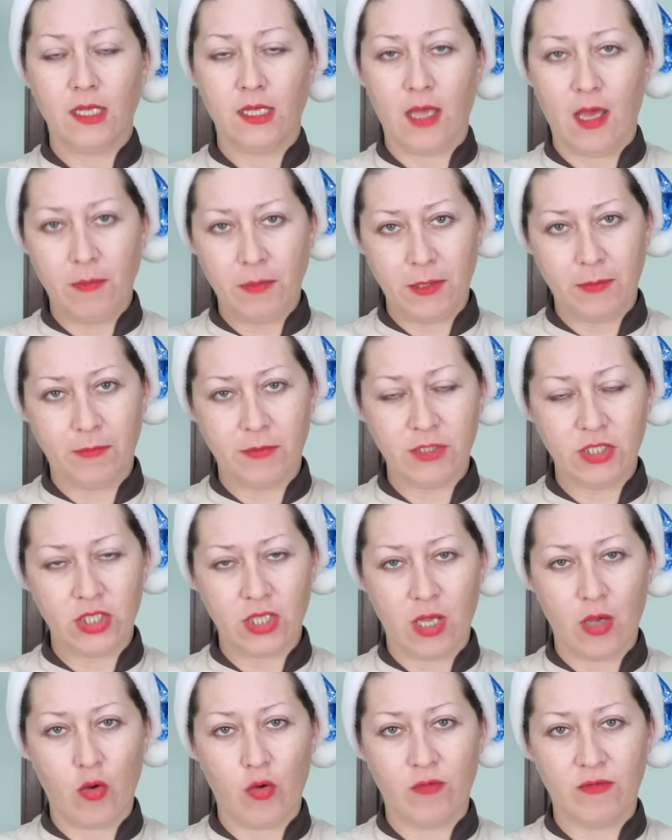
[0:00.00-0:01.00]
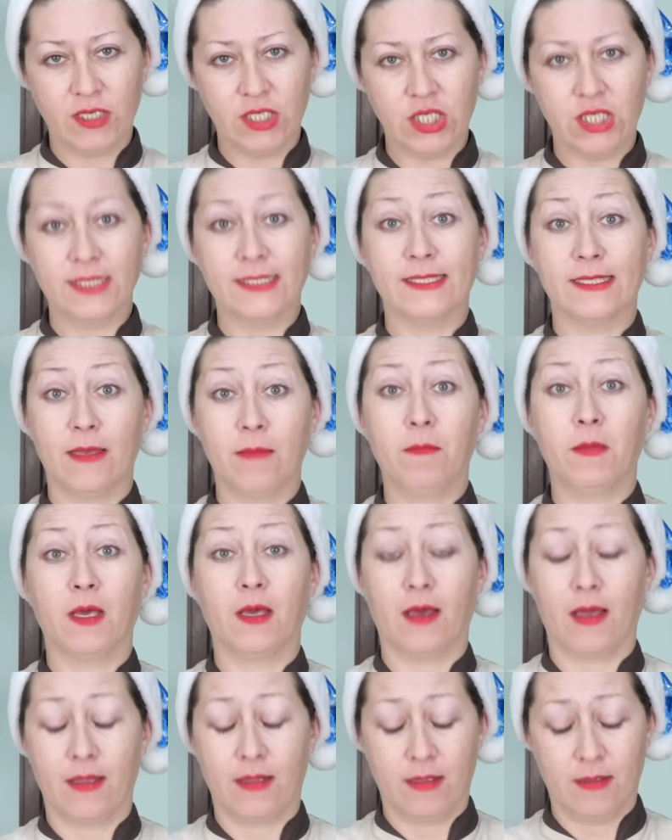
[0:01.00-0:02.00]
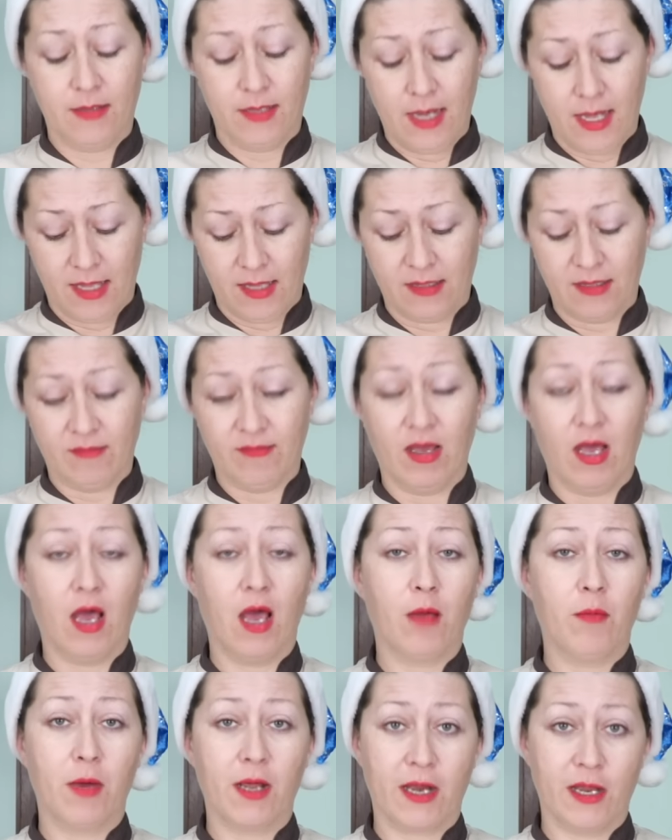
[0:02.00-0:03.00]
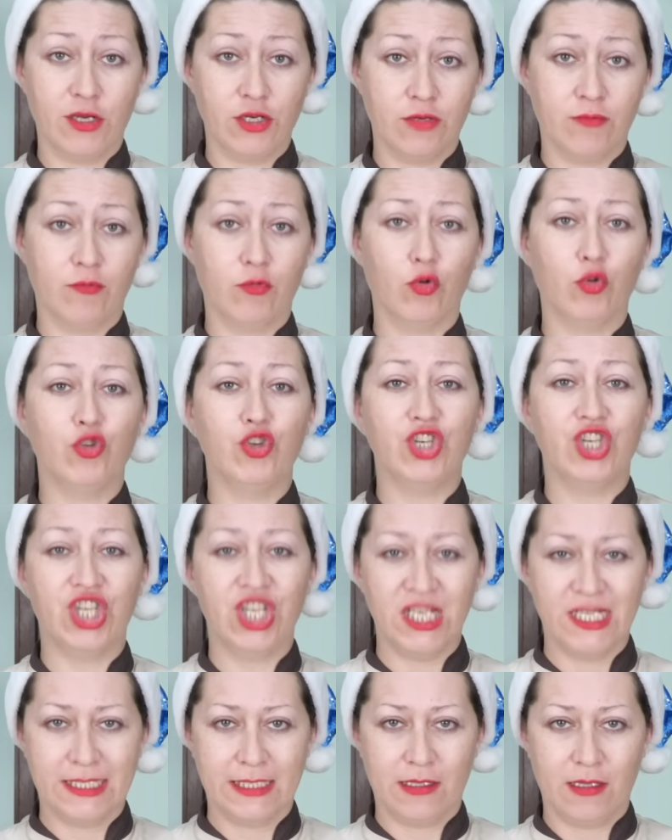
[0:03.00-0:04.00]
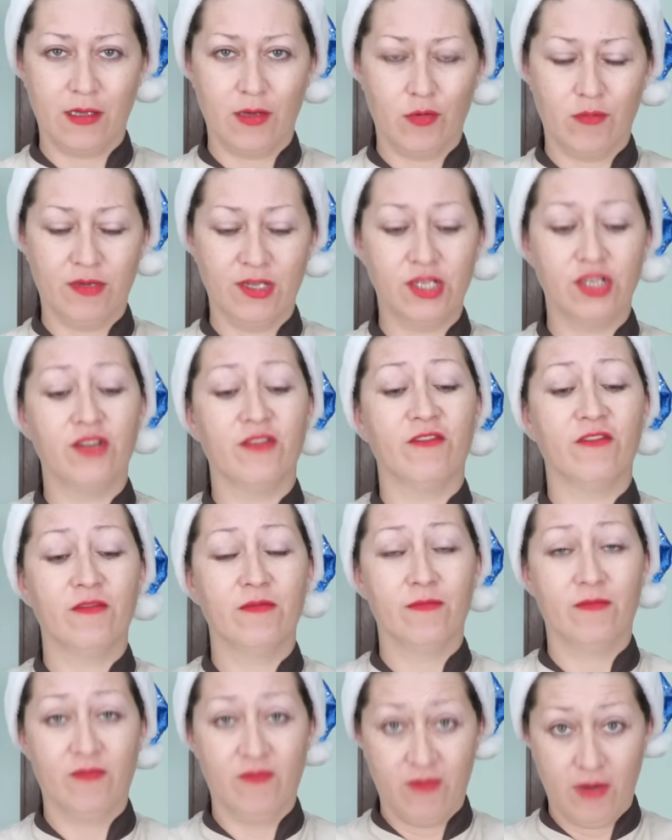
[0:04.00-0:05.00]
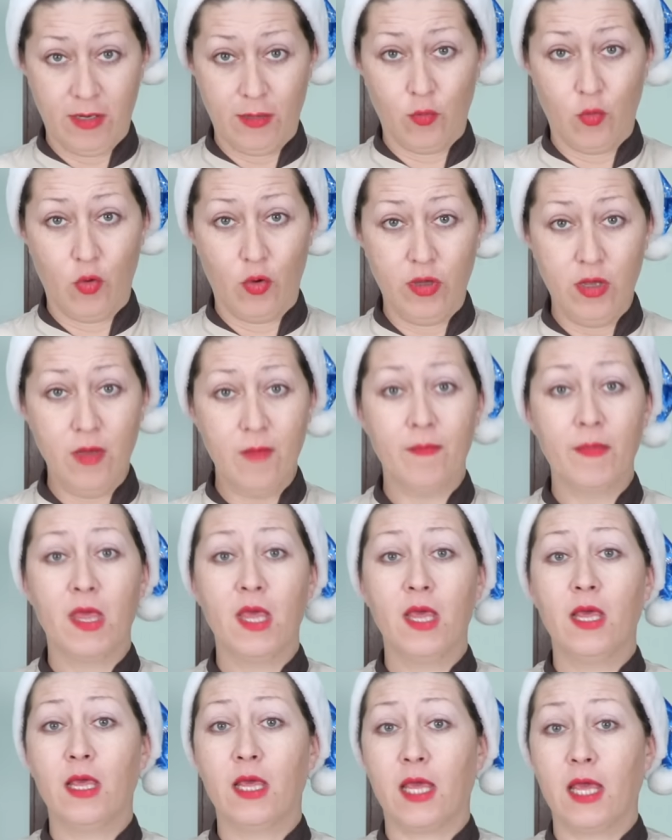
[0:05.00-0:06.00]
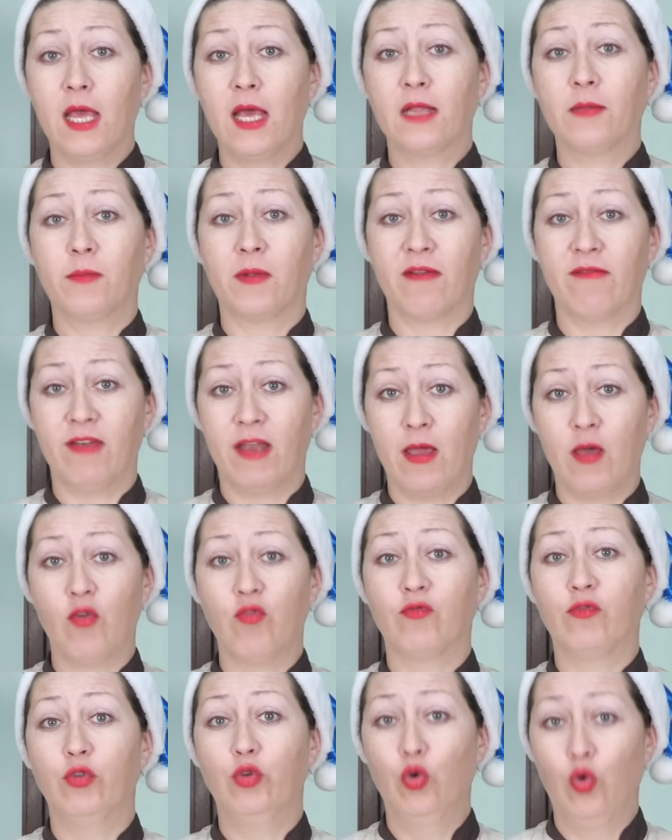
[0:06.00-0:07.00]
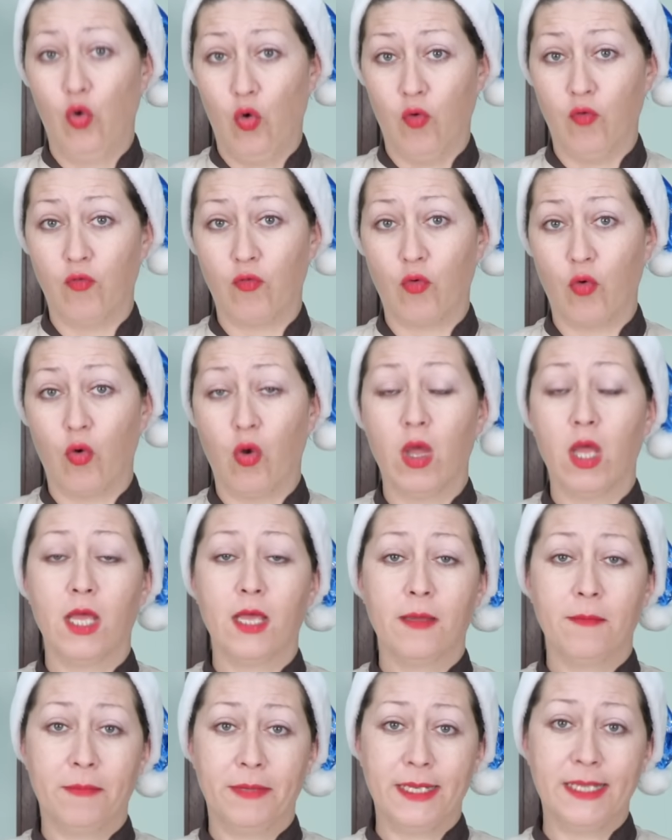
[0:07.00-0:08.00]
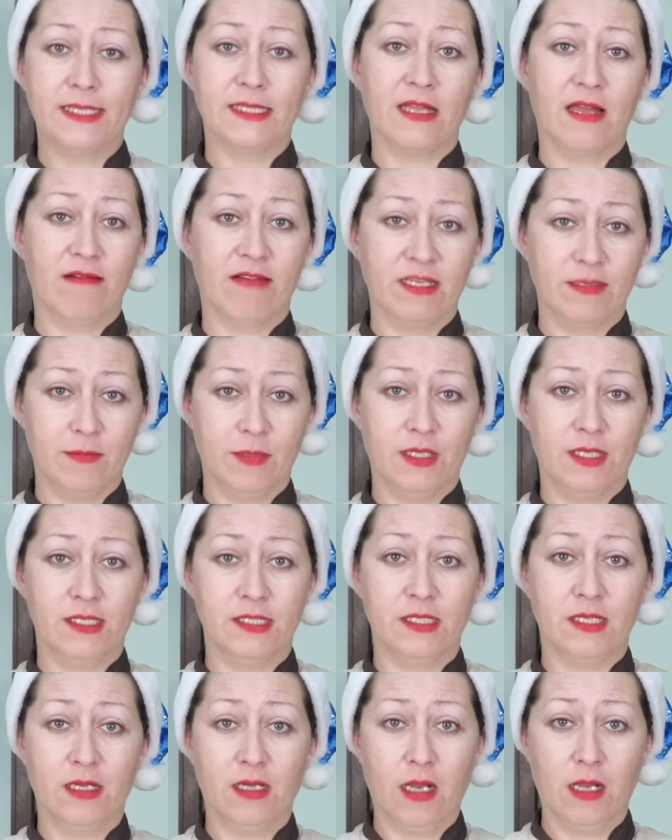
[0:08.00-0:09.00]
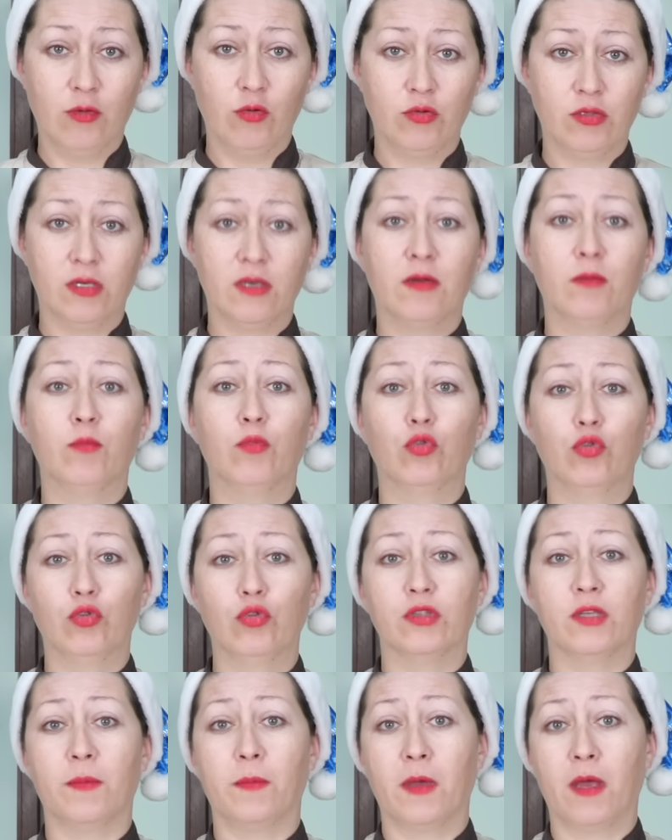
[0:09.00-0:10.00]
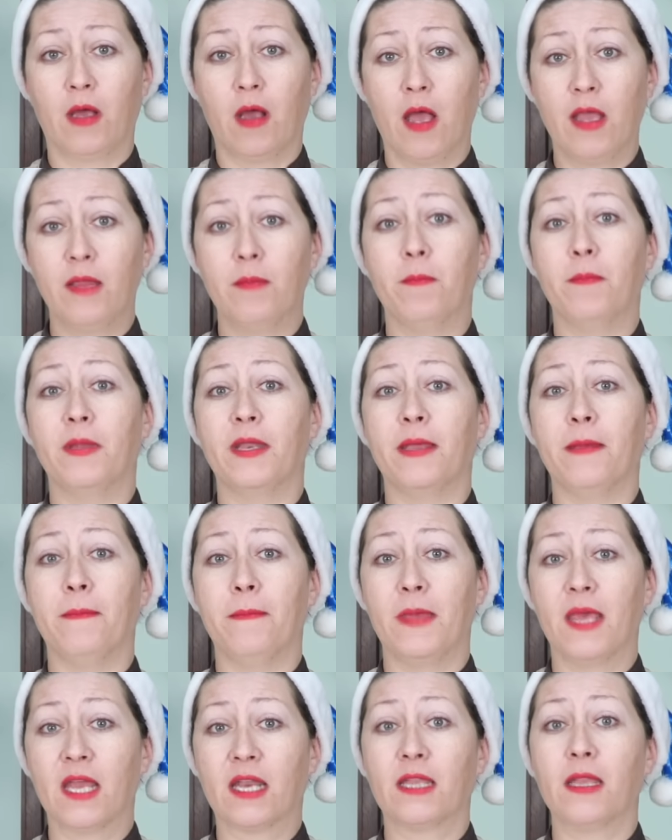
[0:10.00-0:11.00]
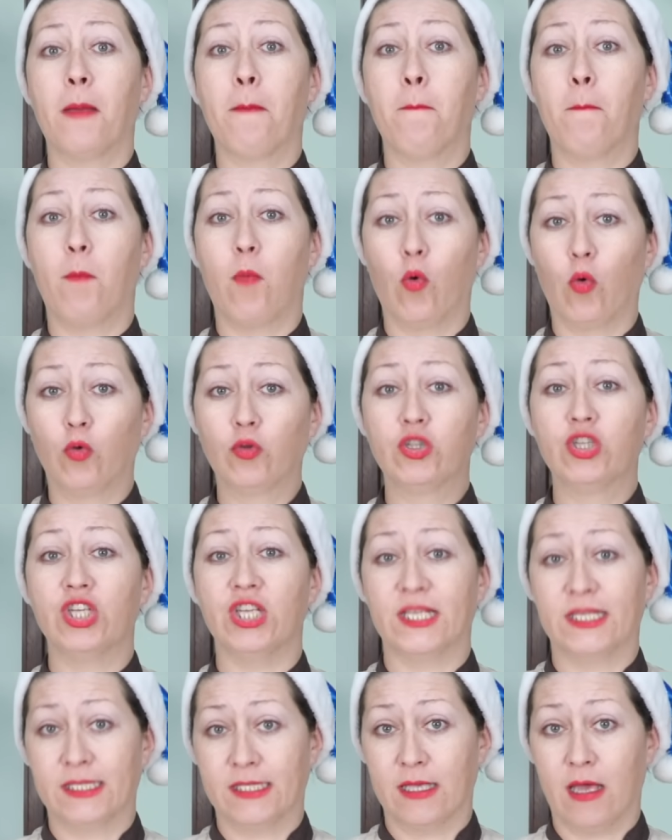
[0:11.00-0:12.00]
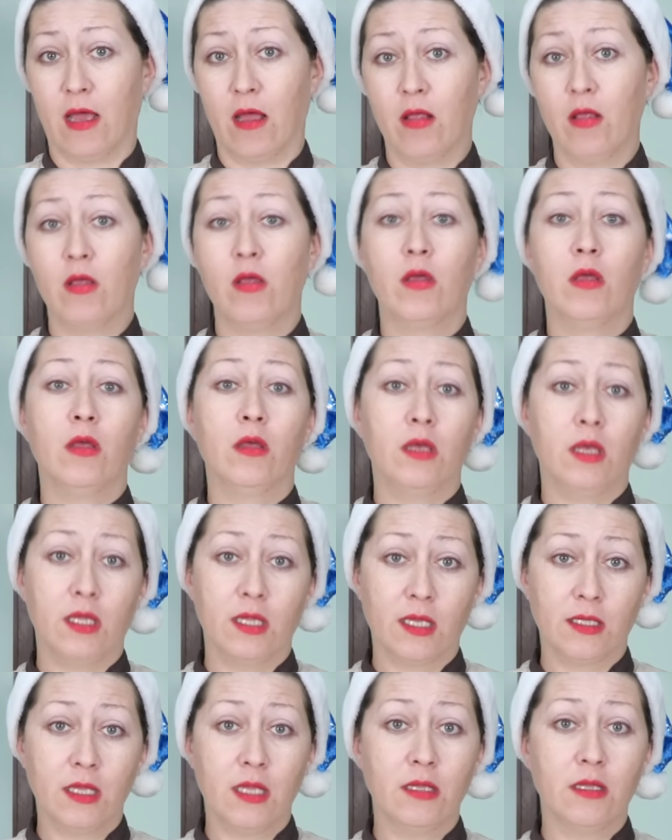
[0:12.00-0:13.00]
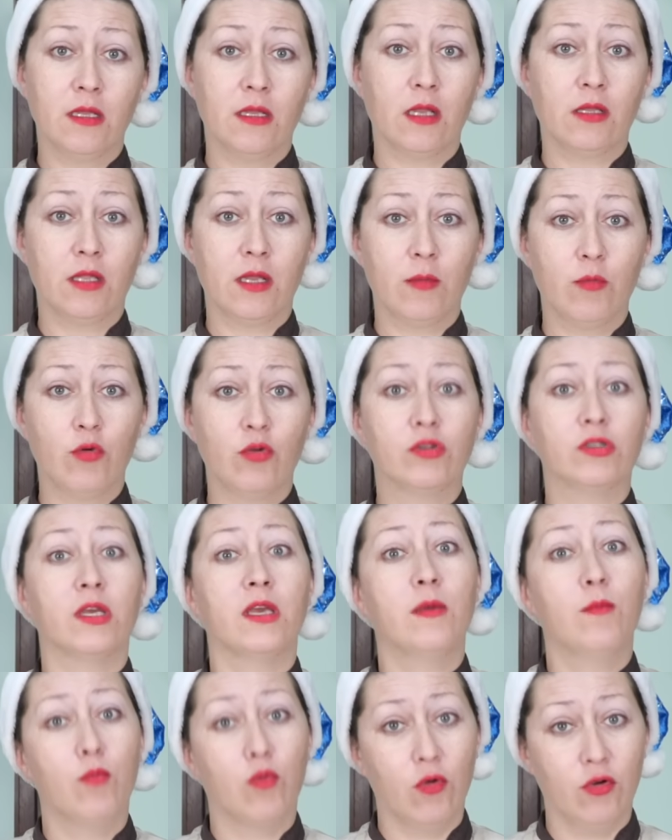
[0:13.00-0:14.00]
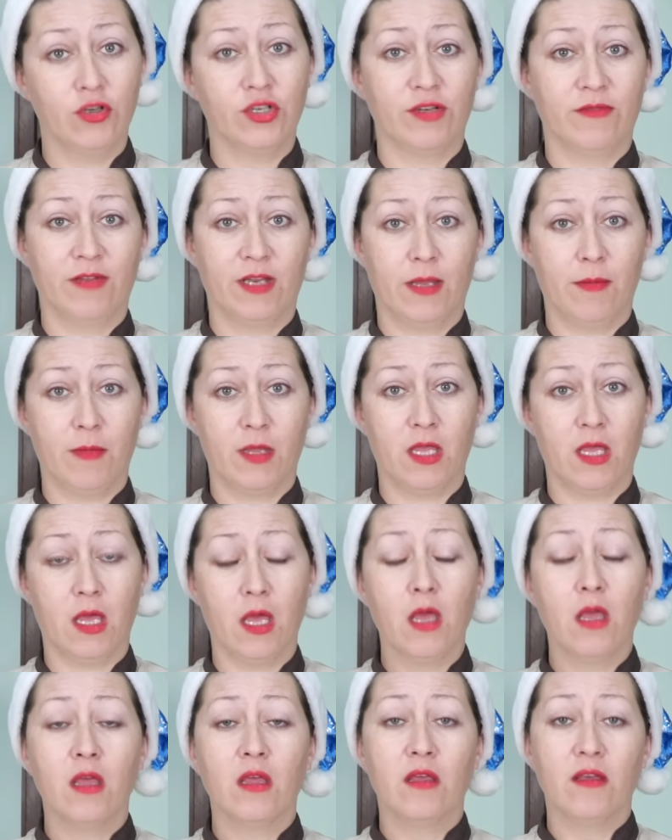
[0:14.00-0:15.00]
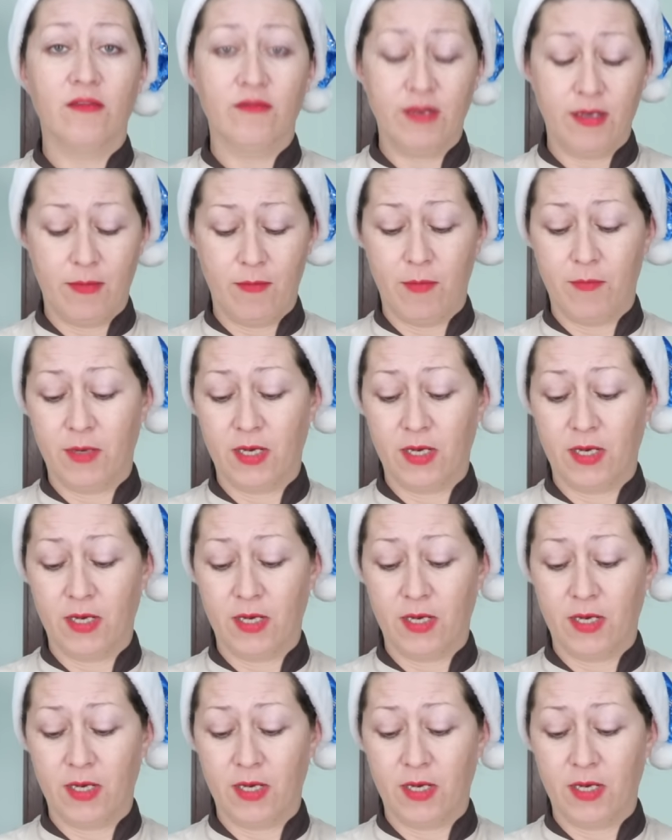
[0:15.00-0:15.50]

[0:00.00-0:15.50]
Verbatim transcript: Я предпочитаю овощи запекать. Для этого оборачиваю чистые овощи фольгой и отправляю в духовку. При 180 градусах буду запекать примерно полчаса. Иногда на это требуется и больше времени. Время